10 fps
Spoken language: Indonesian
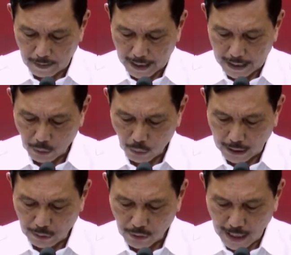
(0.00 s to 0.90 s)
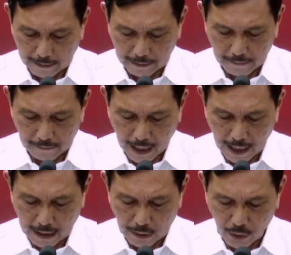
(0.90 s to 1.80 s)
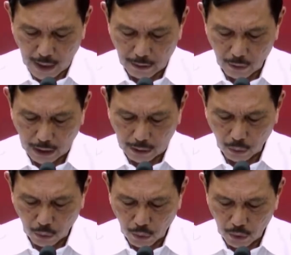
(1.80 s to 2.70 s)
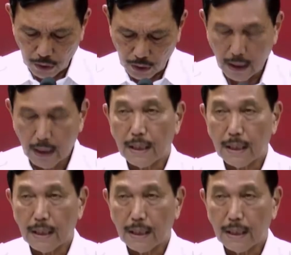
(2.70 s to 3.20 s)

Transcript: Selain itu, kasus aktif secara nasional juga turun